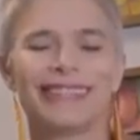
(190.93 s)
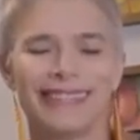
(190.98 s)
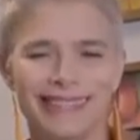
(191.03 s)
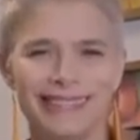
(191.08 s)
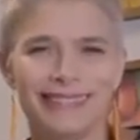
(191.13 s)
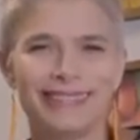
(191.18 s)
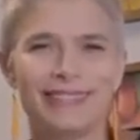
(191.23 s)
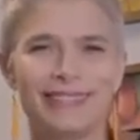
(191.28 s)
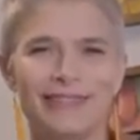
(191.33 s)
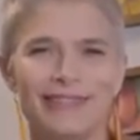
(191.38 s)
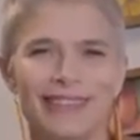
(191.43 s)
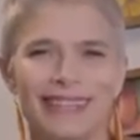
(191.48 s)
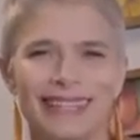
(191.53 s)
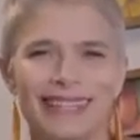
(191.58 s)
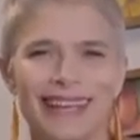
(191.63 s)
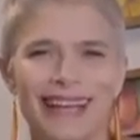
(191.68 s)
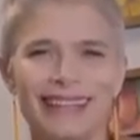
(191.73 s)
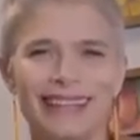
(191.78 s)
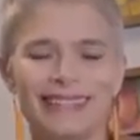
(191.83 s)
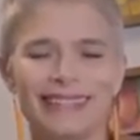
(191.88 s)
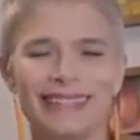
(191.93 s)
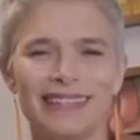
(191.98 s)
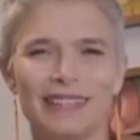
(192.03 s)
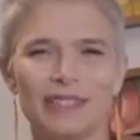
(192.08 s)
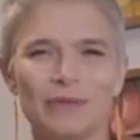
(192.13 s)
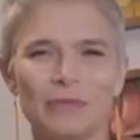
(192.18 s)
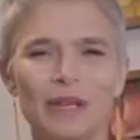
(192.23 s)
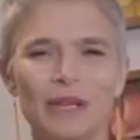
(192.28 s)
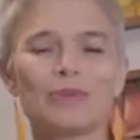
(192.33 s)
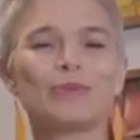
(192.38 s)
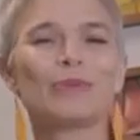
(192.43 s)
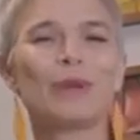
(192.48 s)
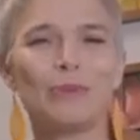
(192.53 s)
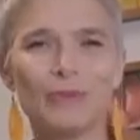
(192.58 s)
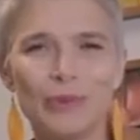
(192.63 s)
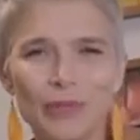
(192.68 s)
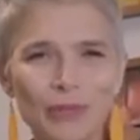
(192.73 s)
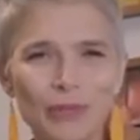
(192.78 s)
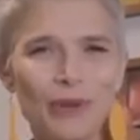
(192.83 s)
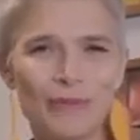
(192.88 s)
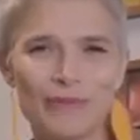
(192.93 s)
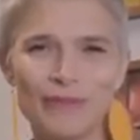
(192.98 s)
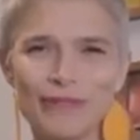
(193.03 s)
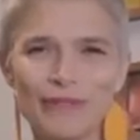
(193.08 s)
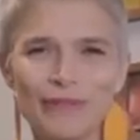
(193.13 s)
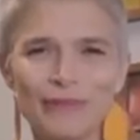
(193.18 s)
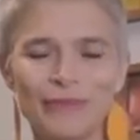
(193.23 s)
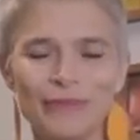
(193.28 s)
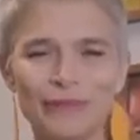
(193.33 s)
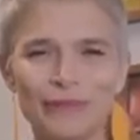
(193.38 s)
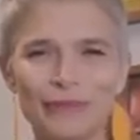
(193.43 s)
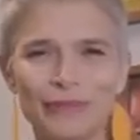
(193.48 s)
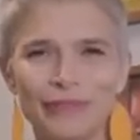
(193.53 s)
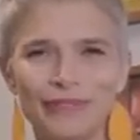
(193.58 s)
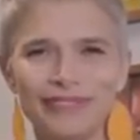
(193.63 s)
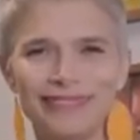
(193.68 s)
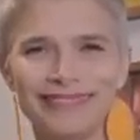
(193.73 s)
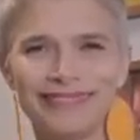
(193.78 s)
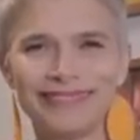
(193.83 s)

que de verdade tem espaço para muito amor no mundo.